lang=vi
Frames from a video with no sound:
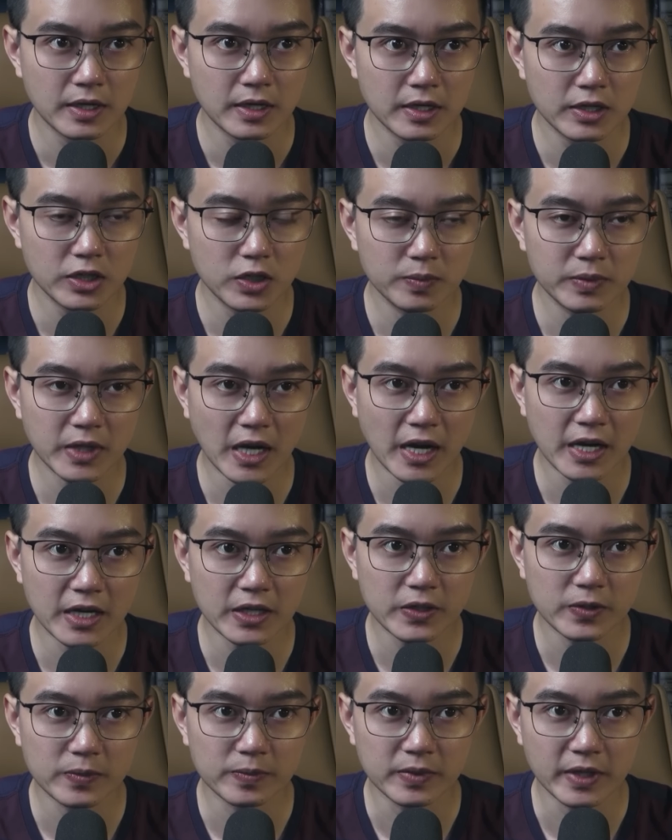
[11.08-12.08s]
Chúng ta
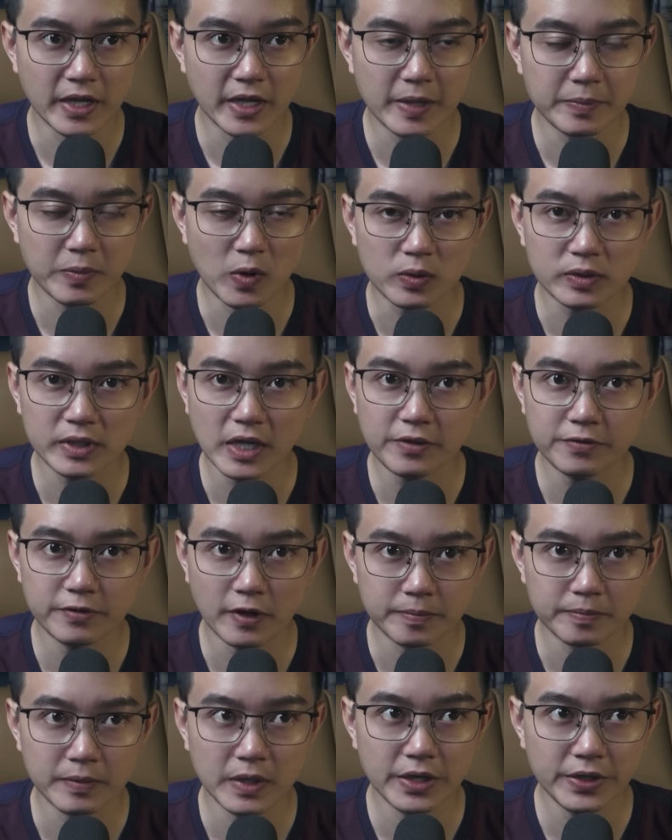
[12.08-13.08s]
cùng nghe một tác
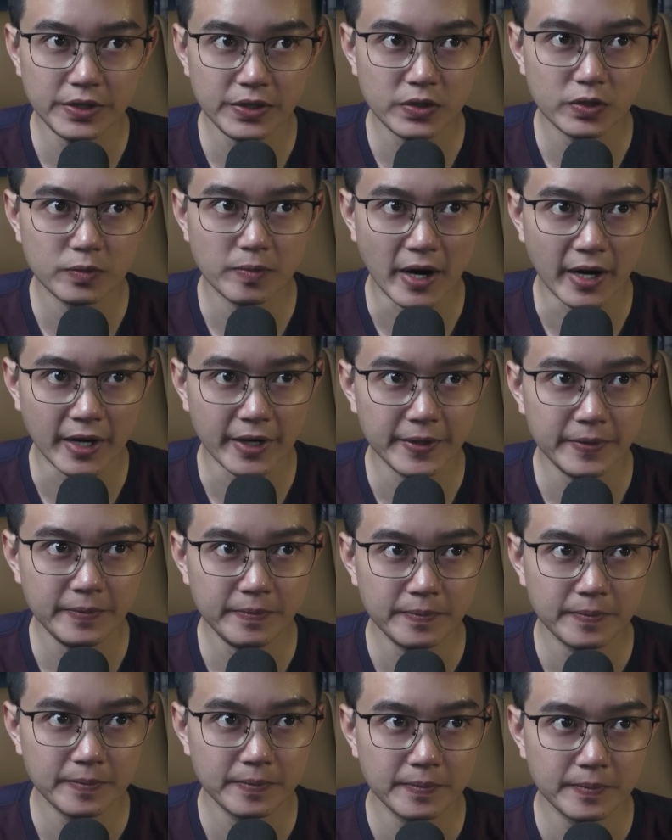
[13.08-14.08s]
phẩm mới của bạn ấy,
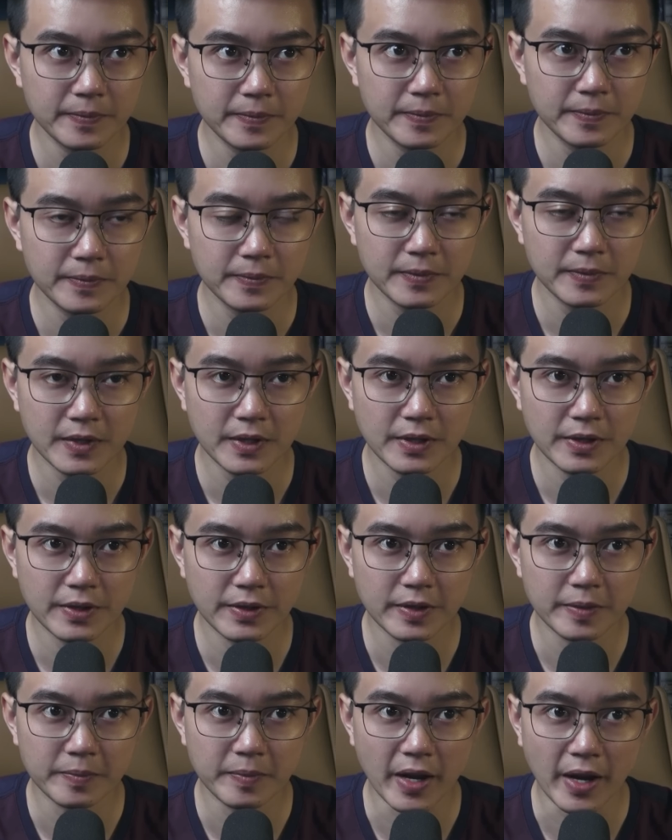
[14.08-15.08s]

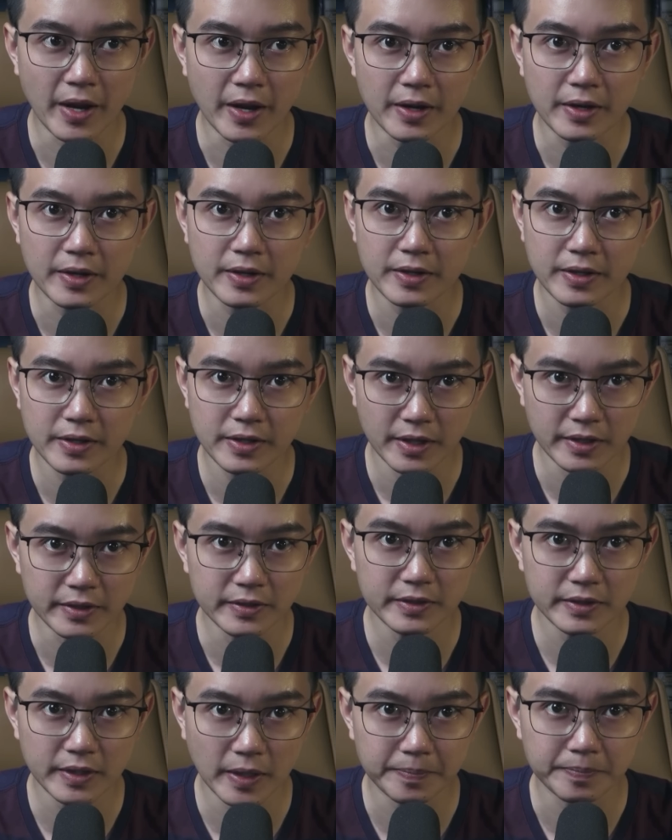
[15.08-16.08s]
Người Mẹ Nhẫn
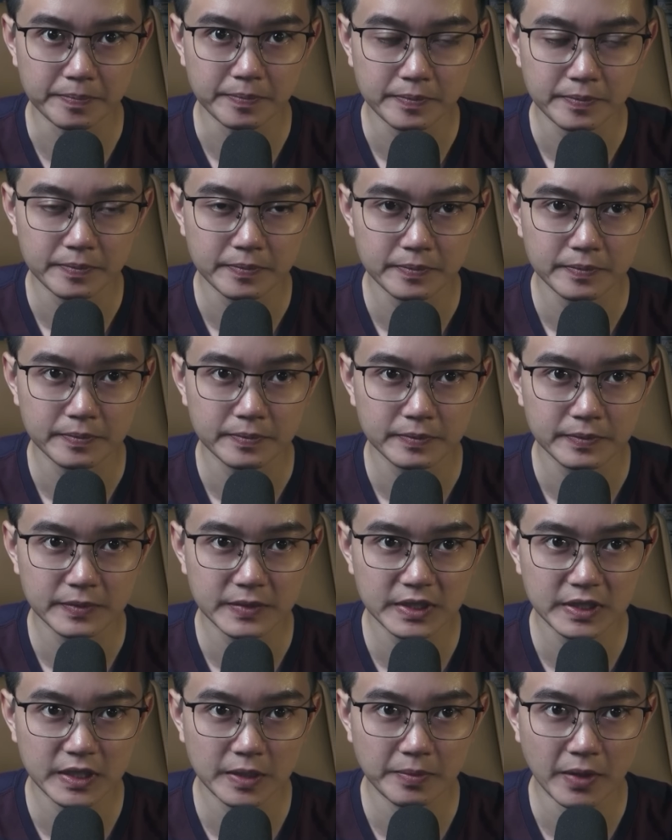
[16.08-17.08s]
Tâm.
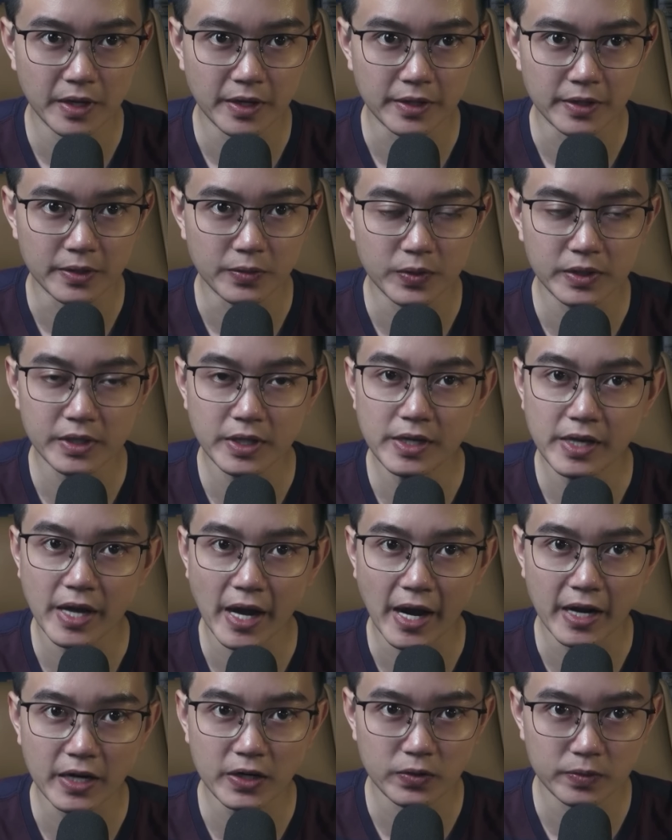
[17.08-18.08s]
Xin mời quý thính
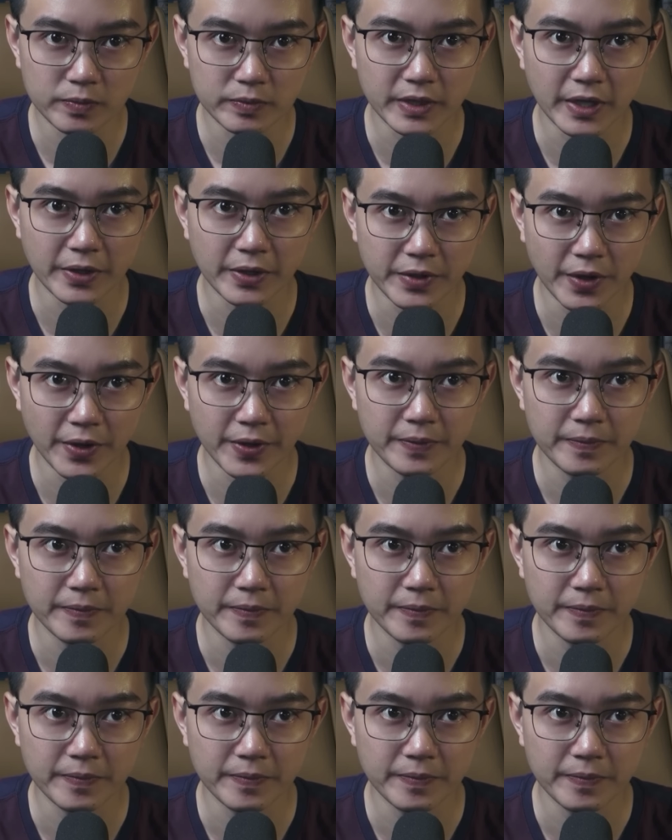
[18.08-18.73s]
giả cùng theo dõi.